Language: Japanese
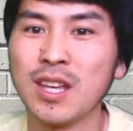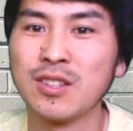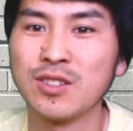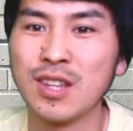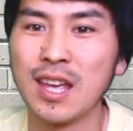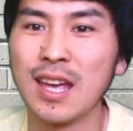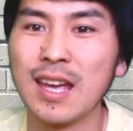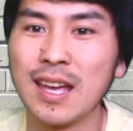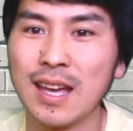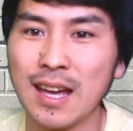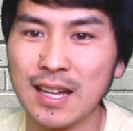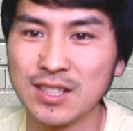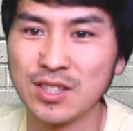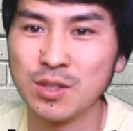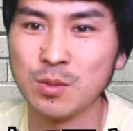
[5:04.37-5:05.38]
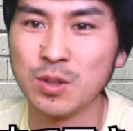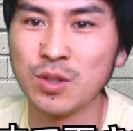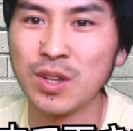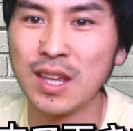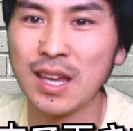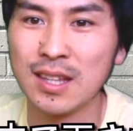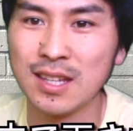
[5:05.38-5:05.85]
いので足指
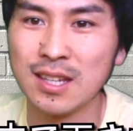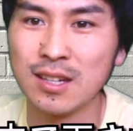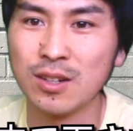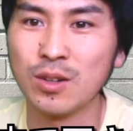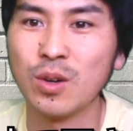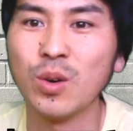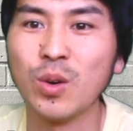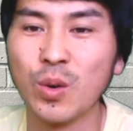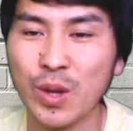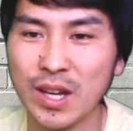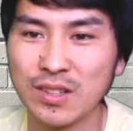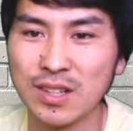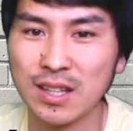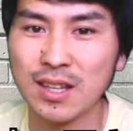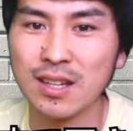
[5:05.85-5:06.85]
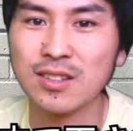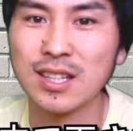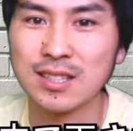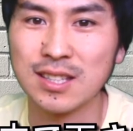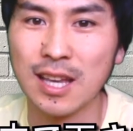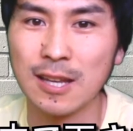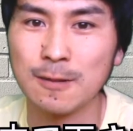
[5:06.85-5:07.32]
のケアにお役立てく
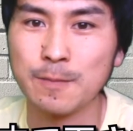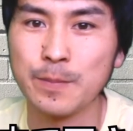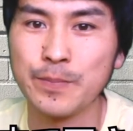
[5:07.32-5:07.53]
ださい